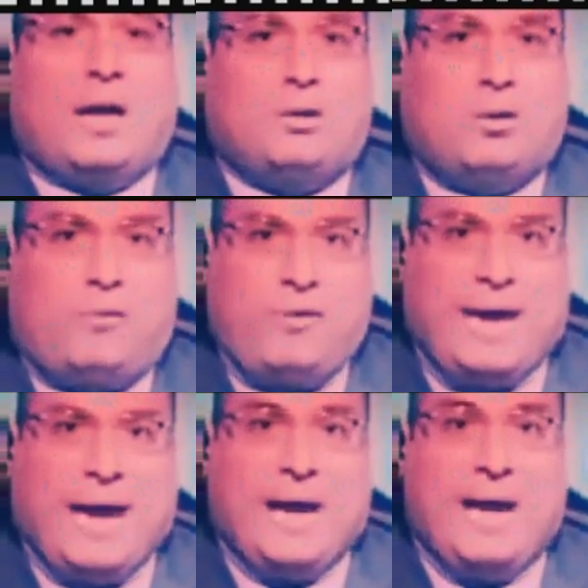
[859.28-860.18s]
يطلب
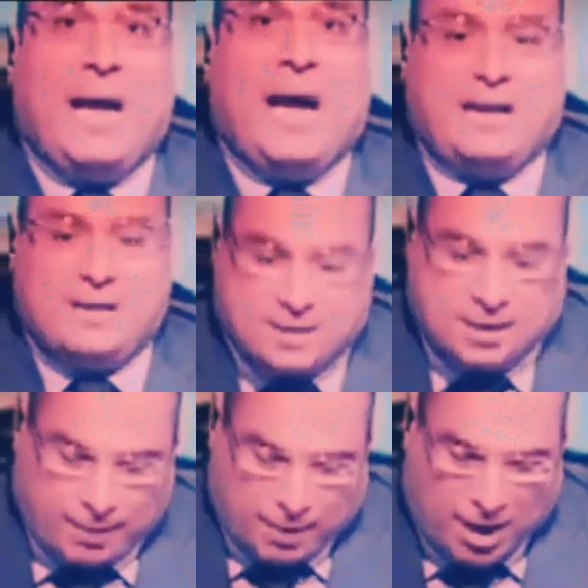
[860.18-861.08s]
فيها
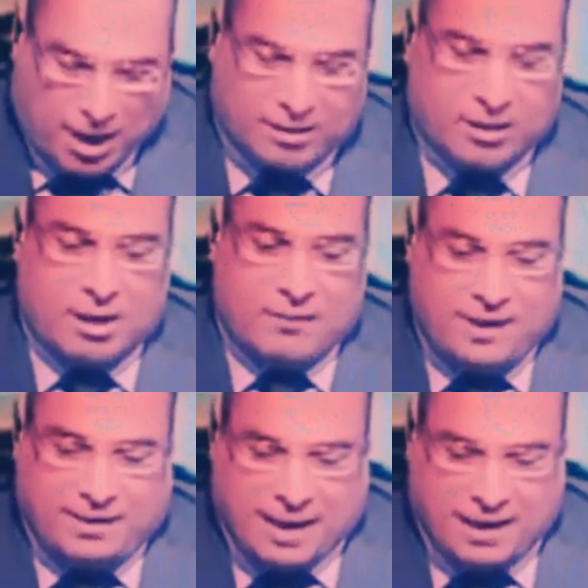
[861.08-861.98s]
الاستمرار
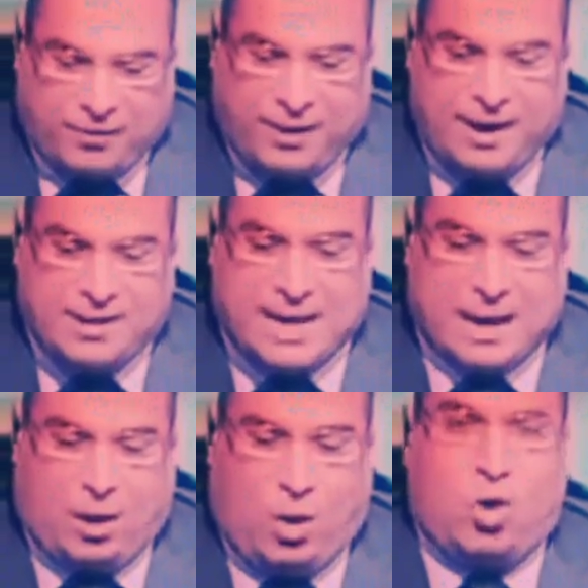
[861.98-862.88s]
في تنفيذ
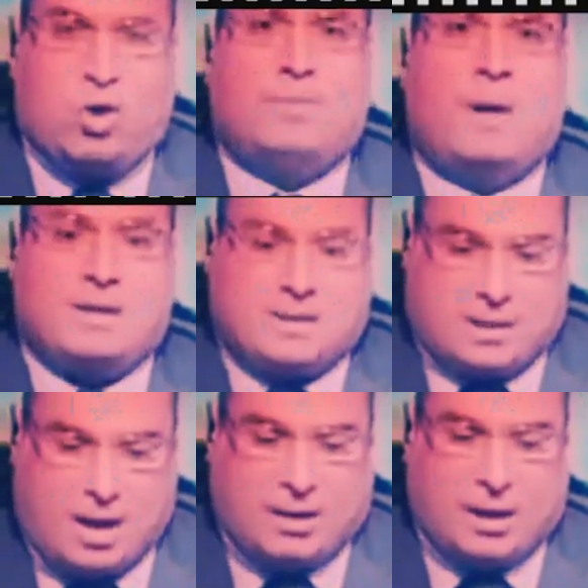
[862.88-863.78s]
الحكم
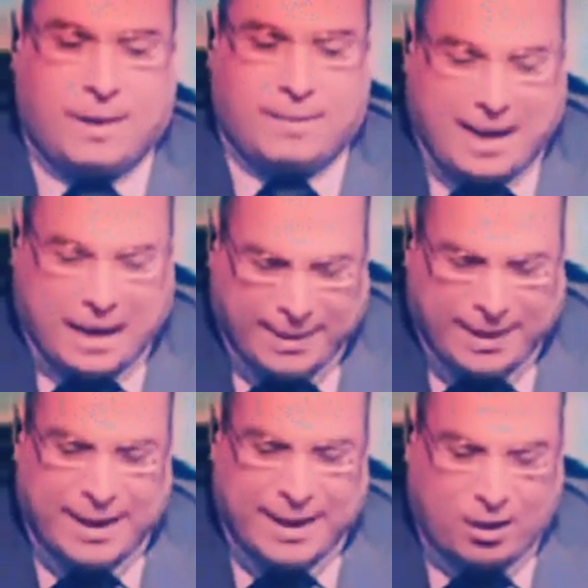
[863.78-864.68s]
الصادر من المحكمه
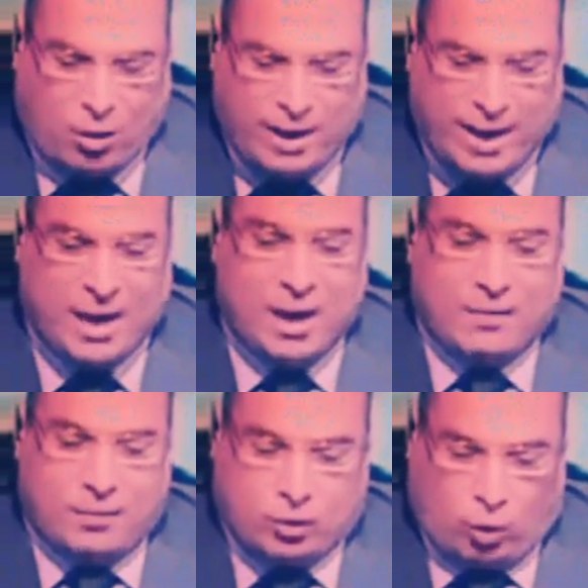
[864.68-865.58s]
الاداريه العليا
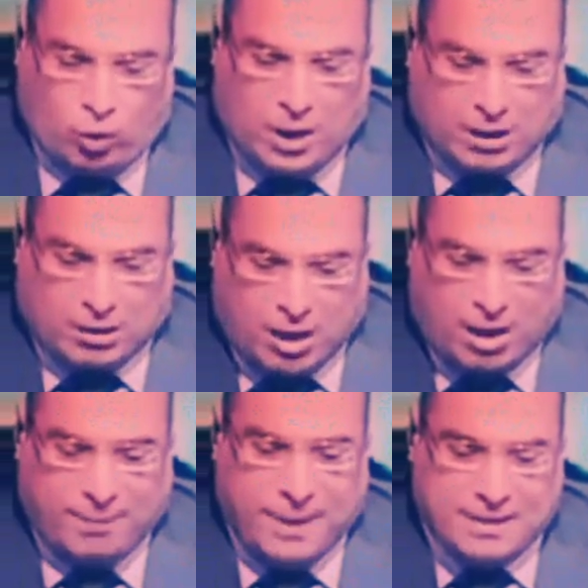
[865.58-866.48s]
في الطعون
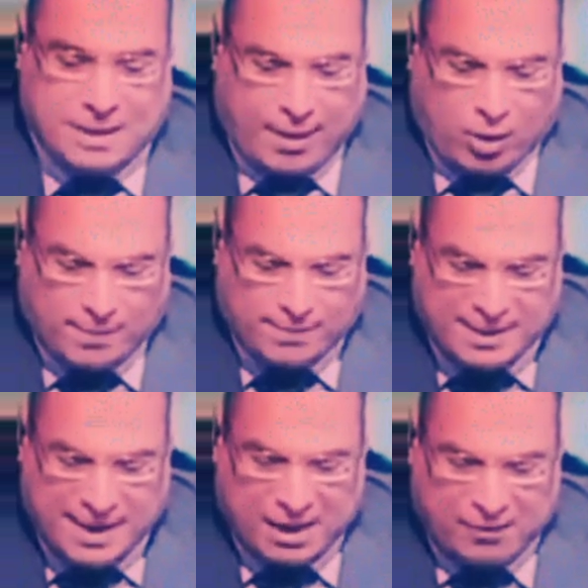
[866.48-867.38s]
ارقام
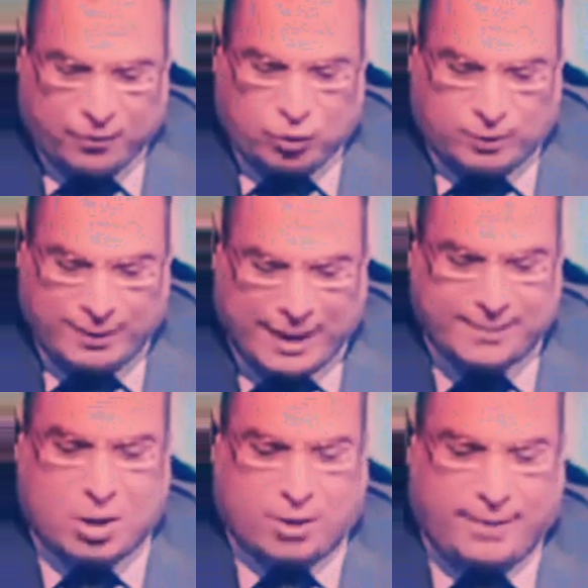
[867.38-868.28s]

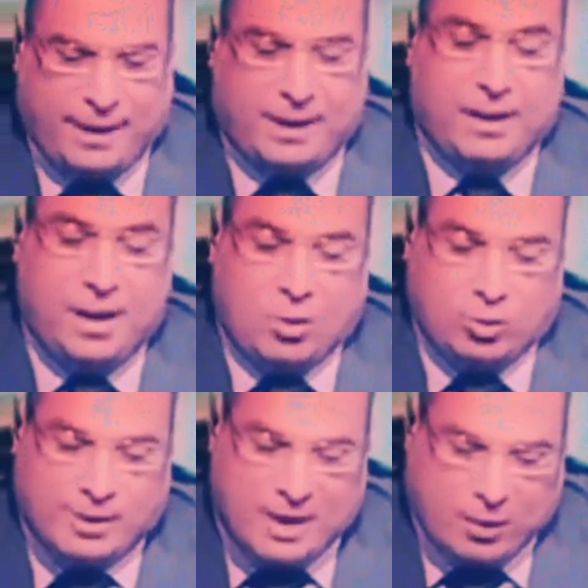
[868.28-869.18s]
57345 و59539